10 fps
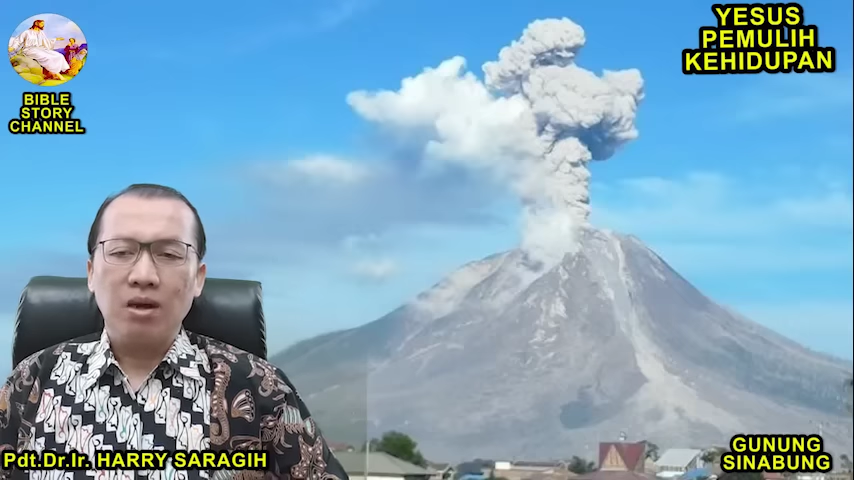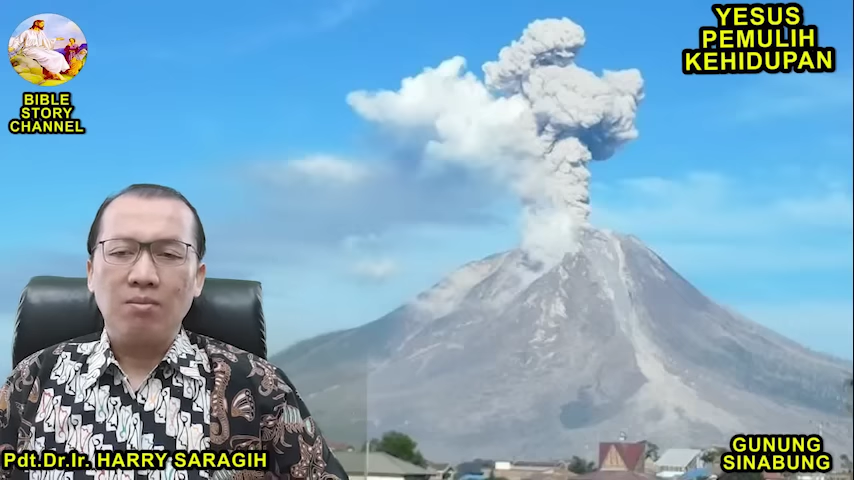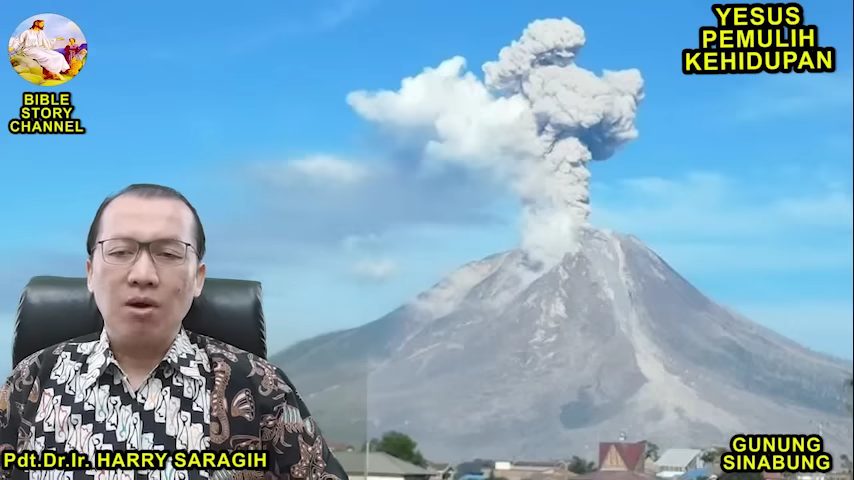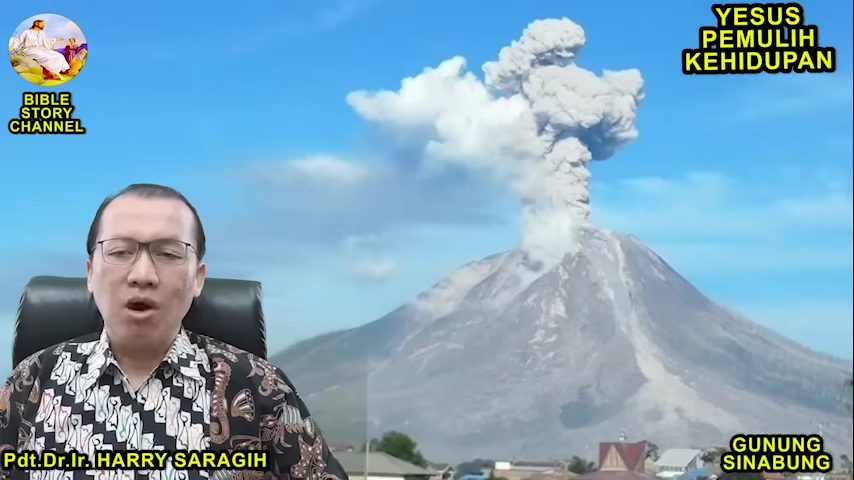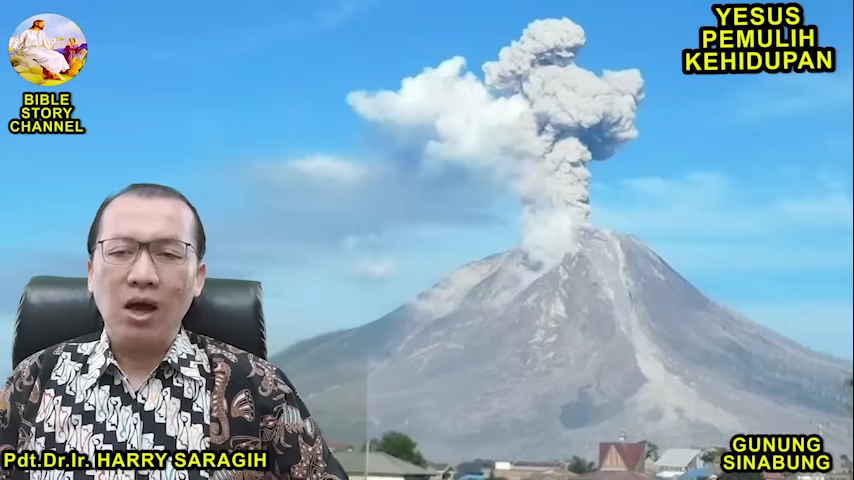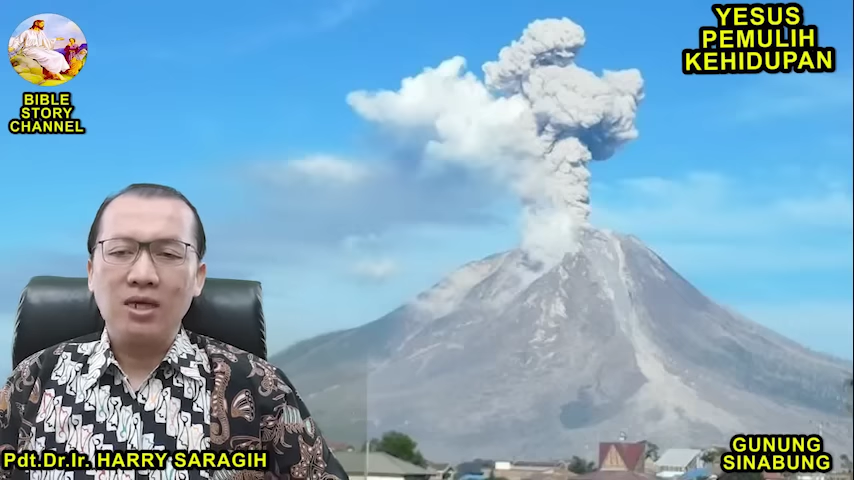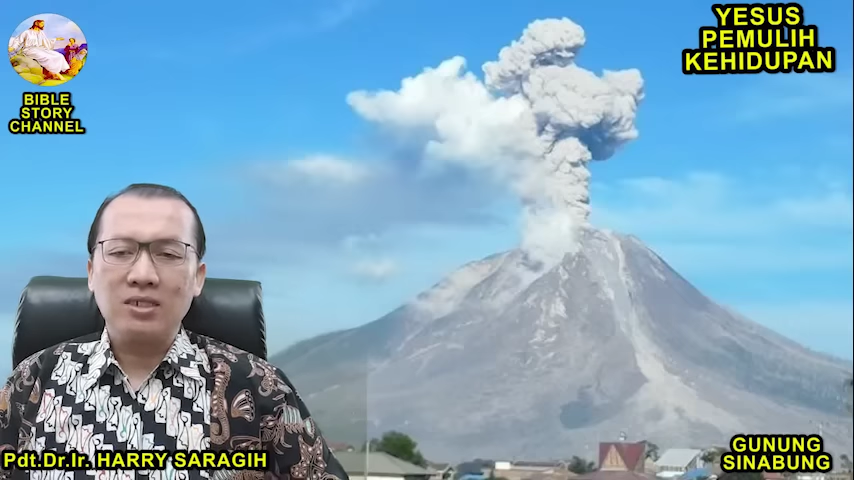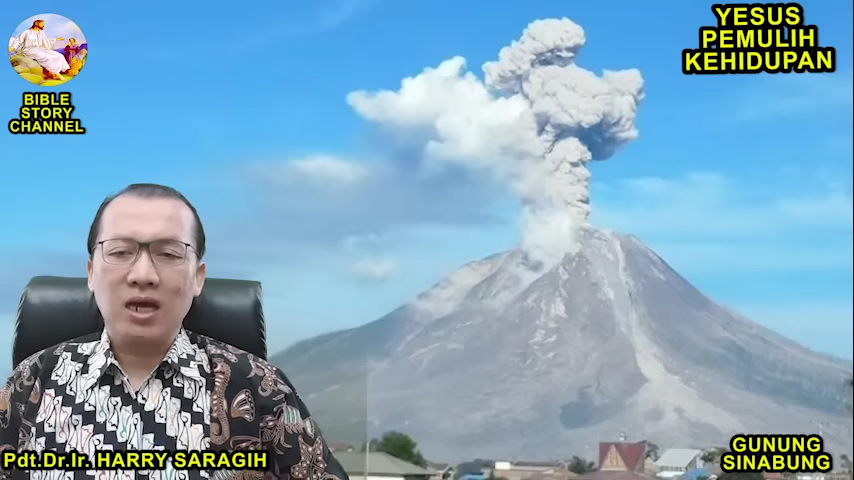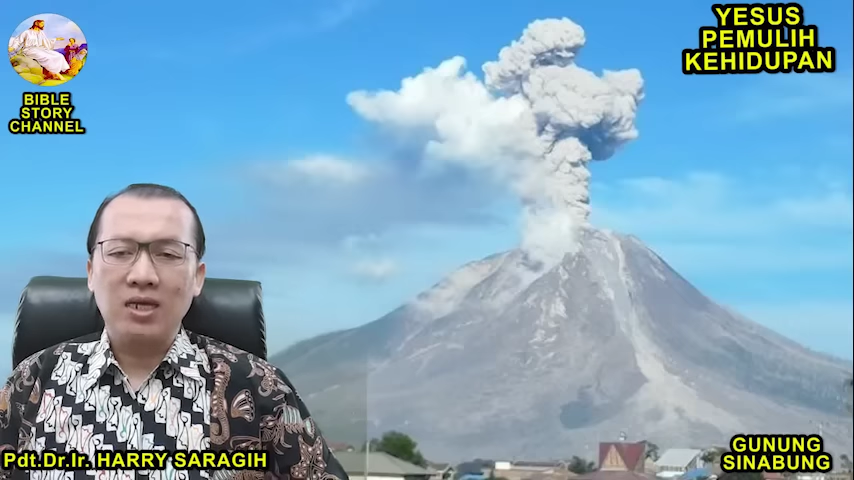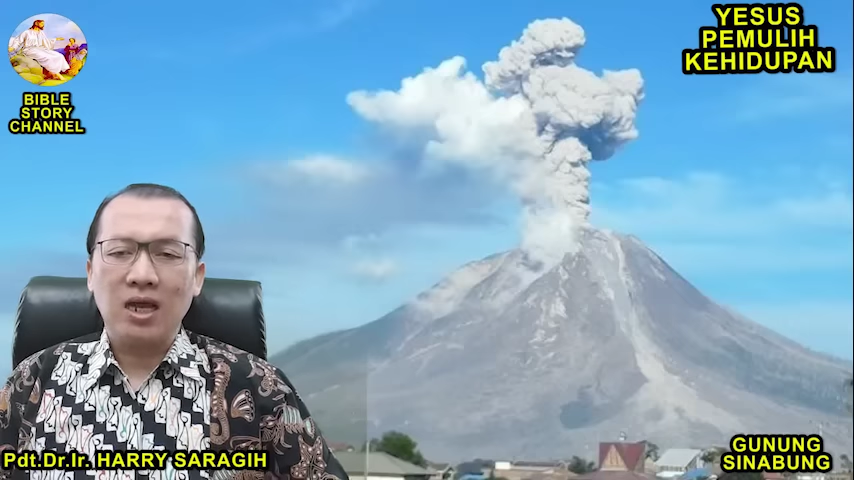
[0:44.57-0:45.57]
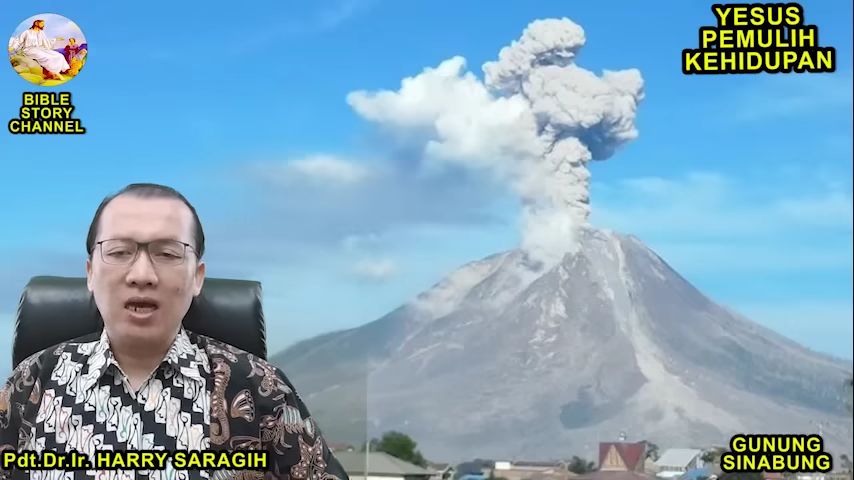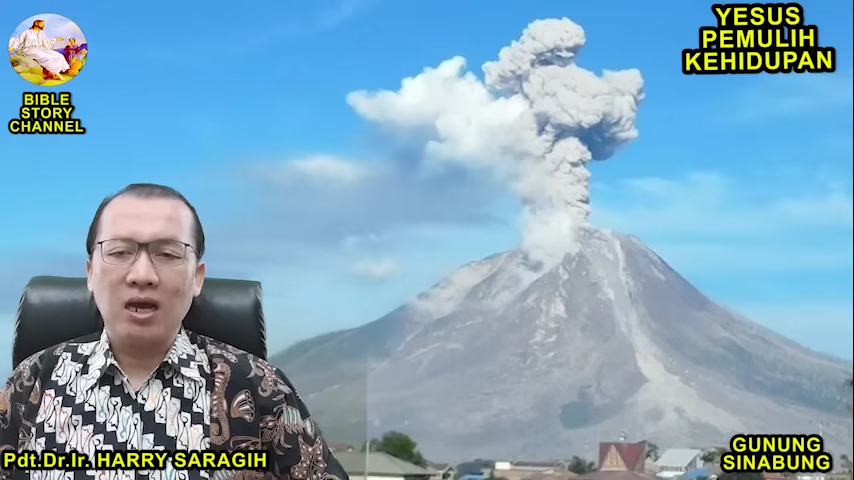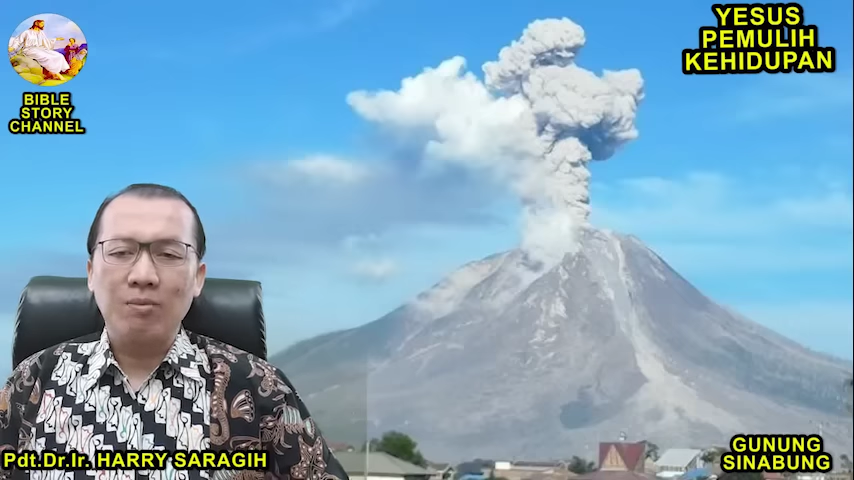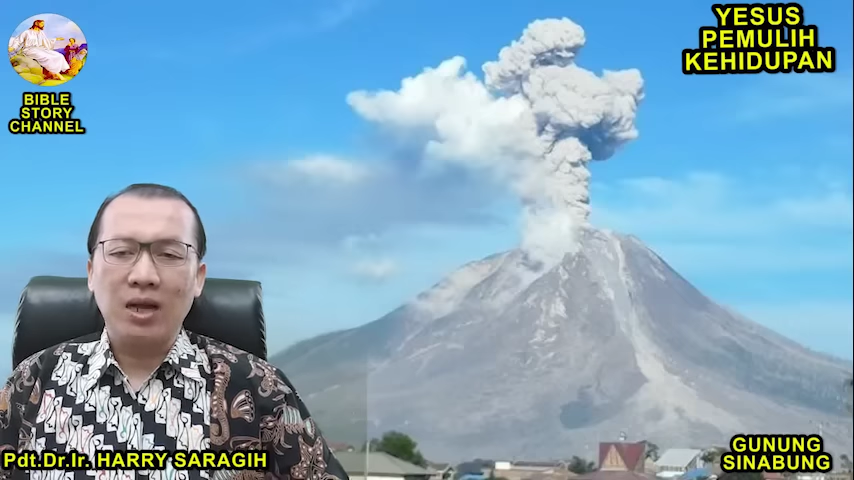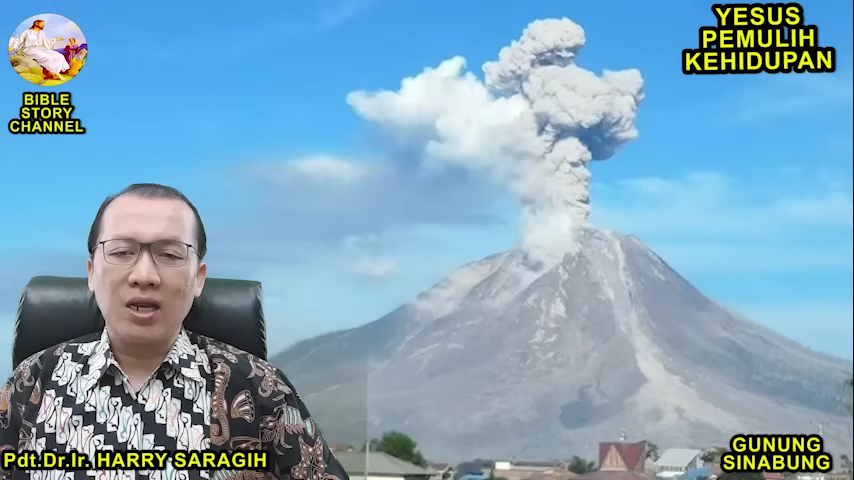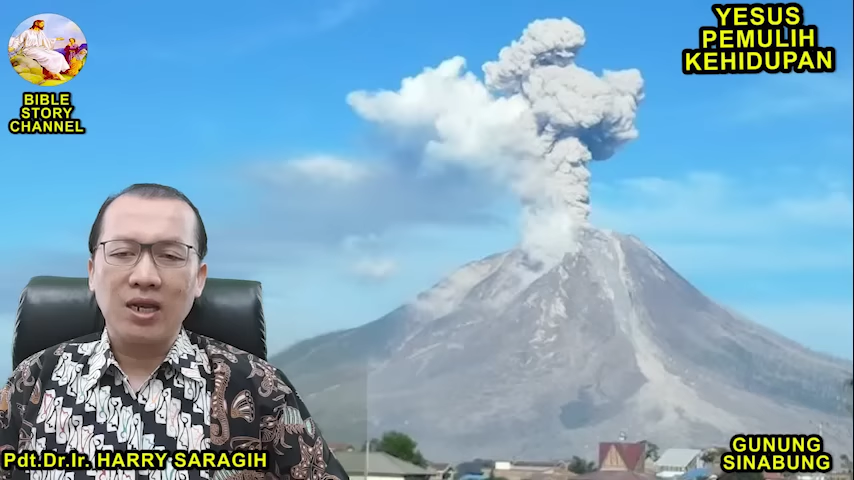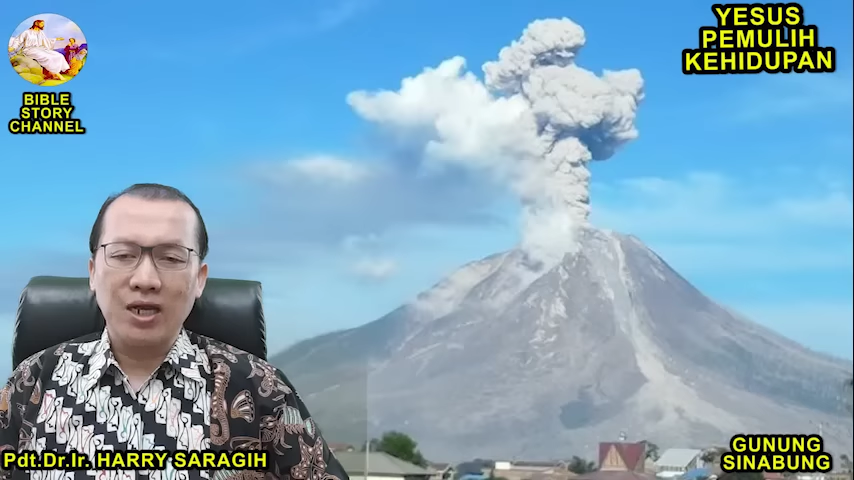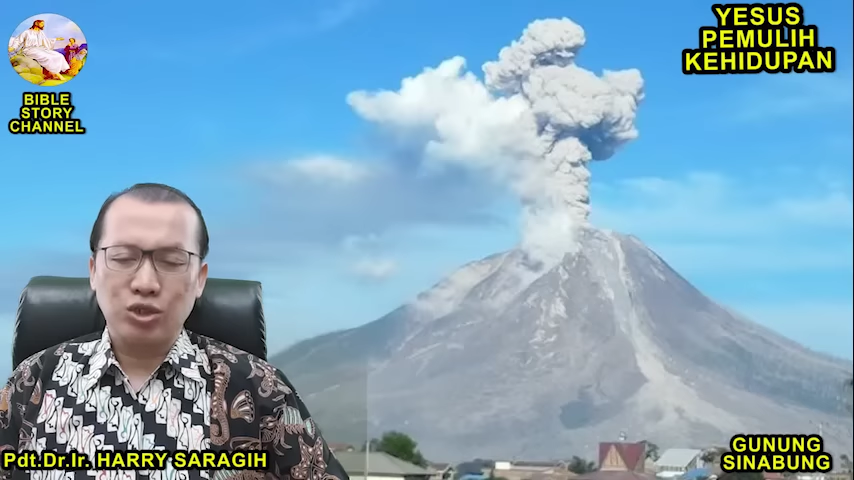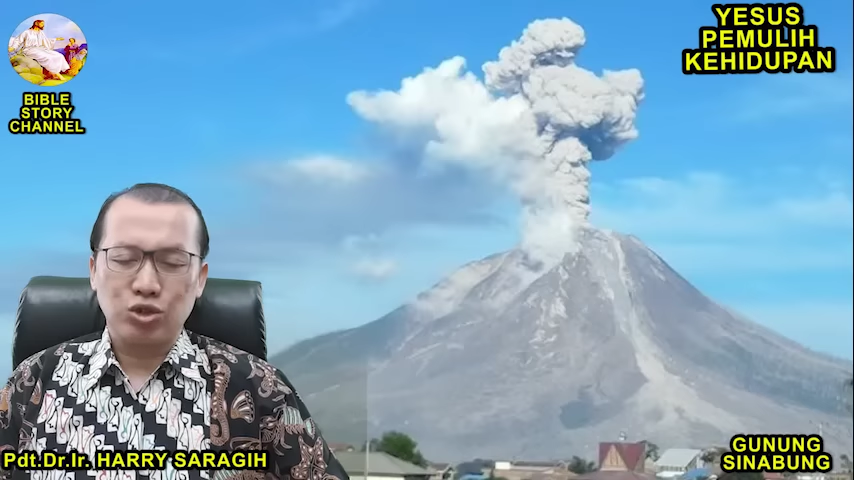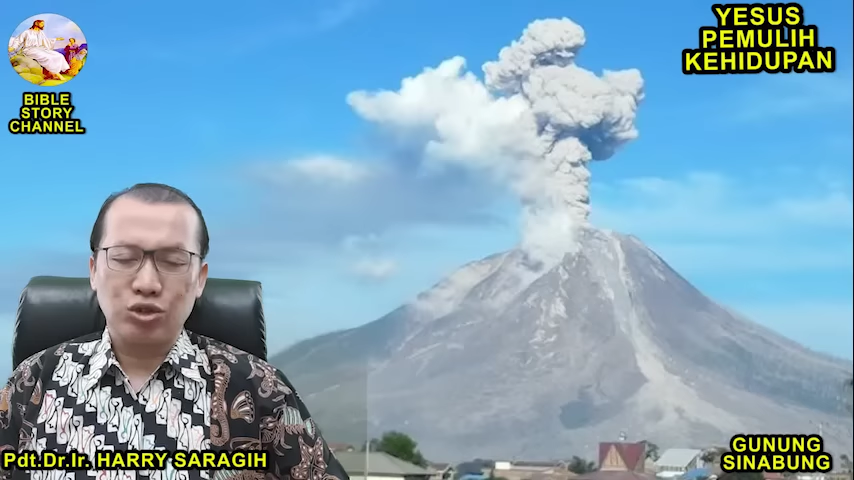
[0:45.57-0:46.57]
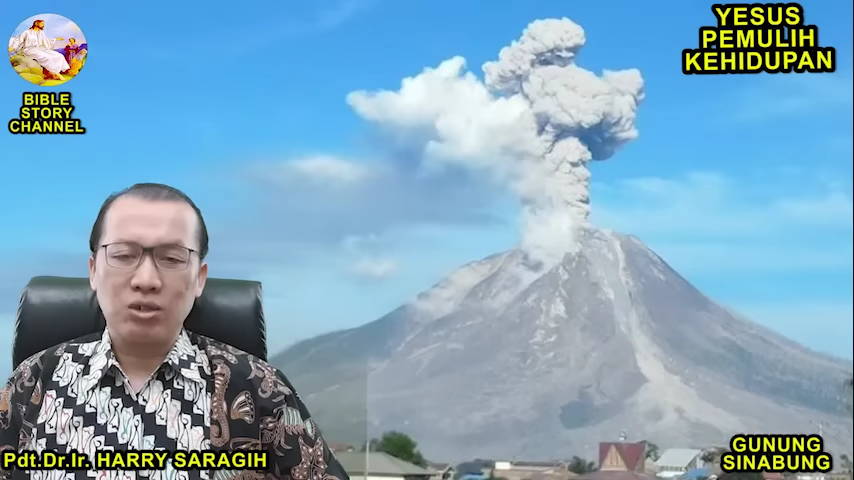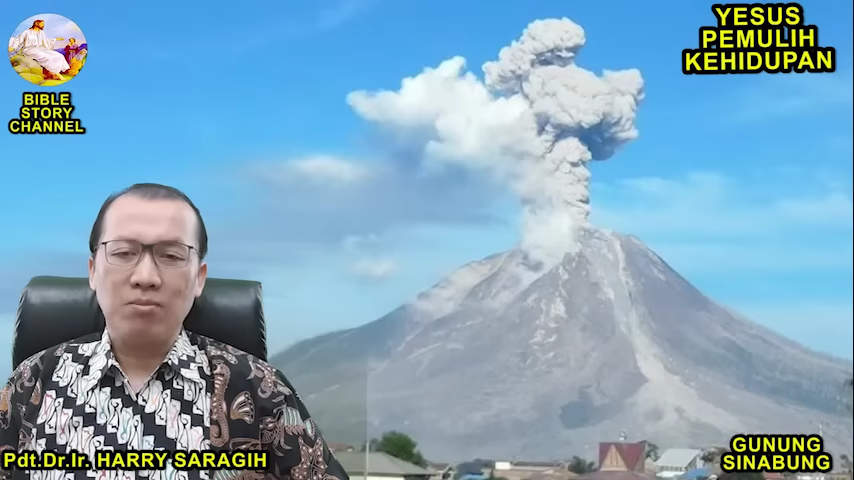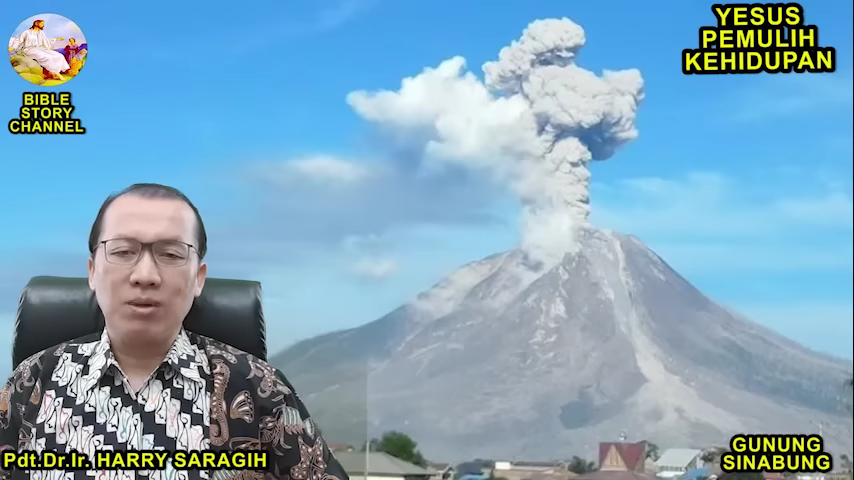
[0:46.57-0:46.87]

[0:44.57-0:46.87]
Boas adalah gambaran Yesus,